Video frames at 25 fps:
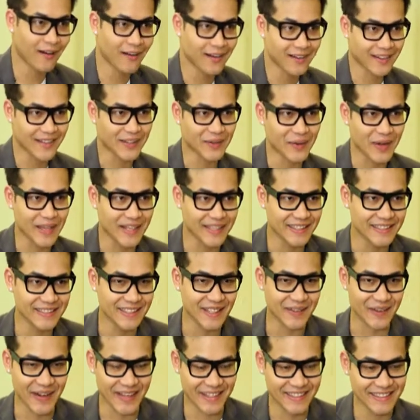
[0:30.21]
รเกิดอะไรขึ้น
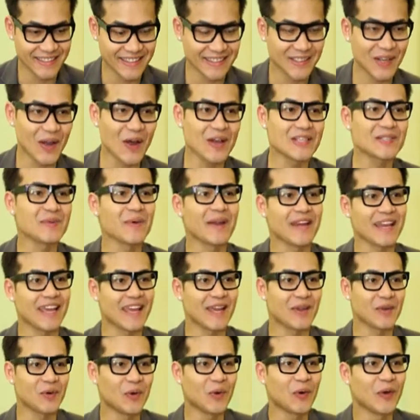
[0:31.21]
เกิดอะไรขึ้น ก็สวัสดี
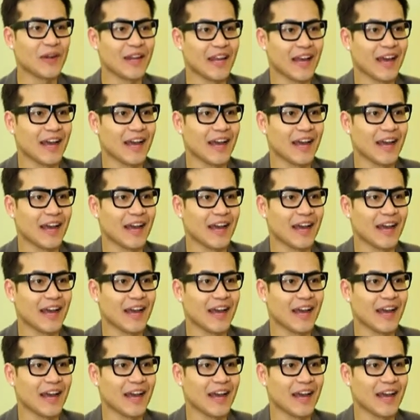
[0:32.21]
ทุกคน